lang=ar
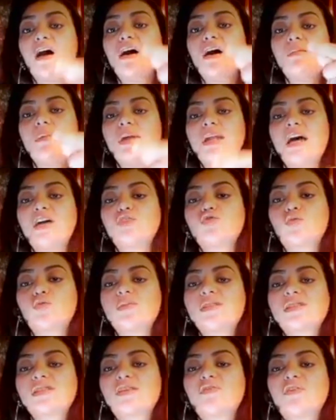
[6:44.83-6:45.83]
منعته من
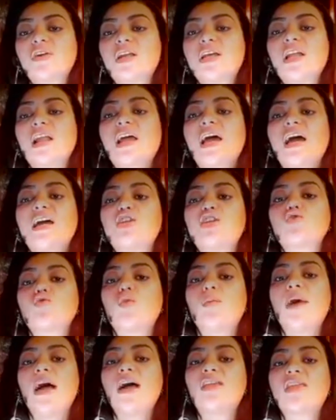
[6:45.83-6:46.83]
السفر إلى الخارج
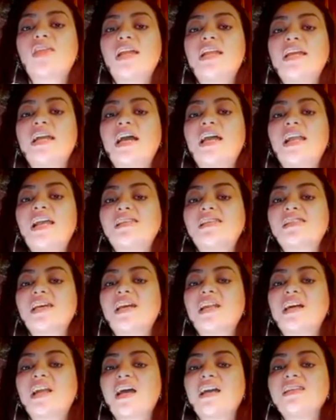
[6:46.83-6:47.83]
ومع ذلك لا
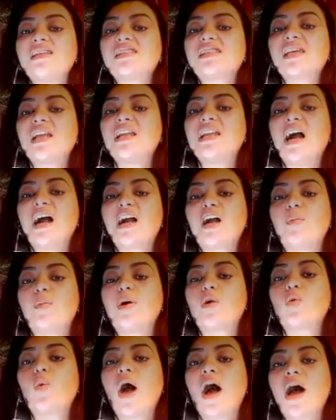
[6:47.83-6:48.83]
زال رئيسا
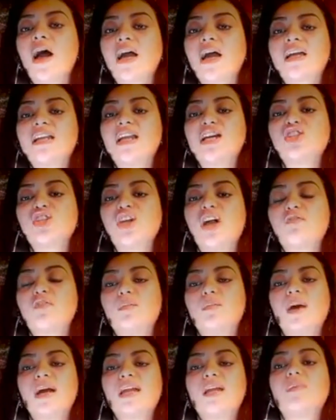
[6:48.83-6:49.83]
لأكبر وأغنى جهة في
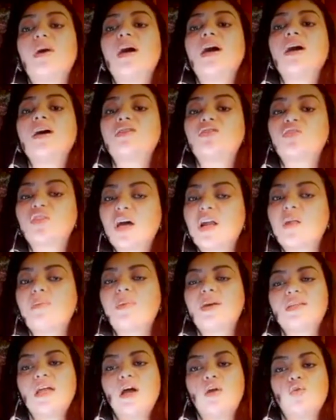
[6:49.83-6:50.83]
المغرب الدار
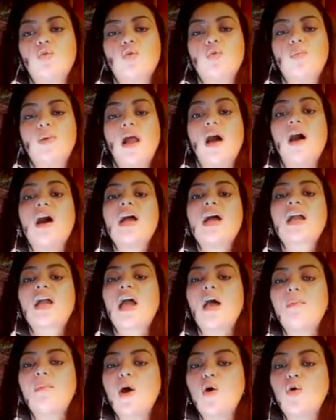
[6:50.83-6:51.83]
البيضاء الكبرى
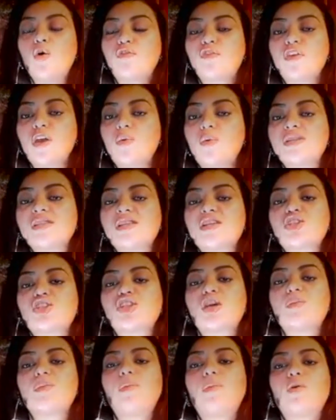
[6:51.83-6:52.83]
كما أعفي وزير
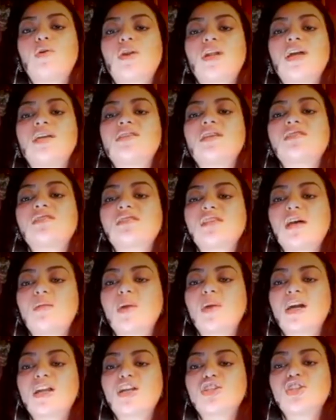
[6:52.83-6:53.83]
الشبيبة والرياضة
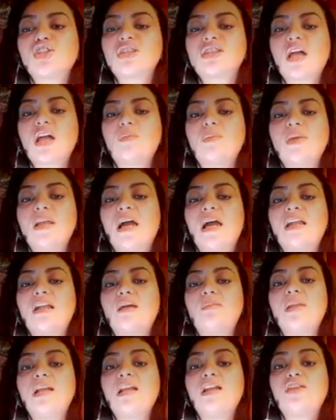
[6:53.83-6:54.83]
السابق رشيد طالبي
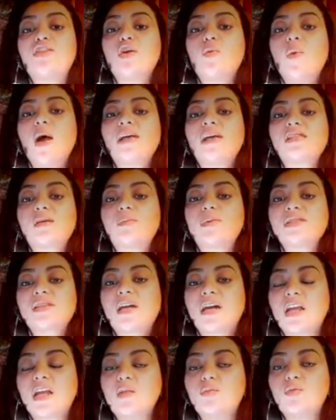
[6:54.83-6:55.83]
العالمي الذي وحسب
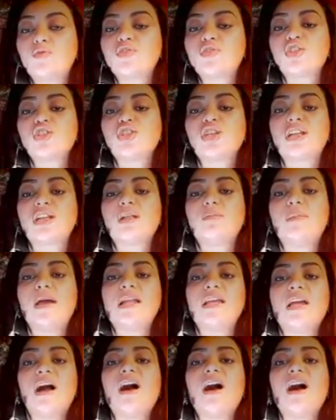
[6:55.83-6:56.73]
تقرير مفتشية المالية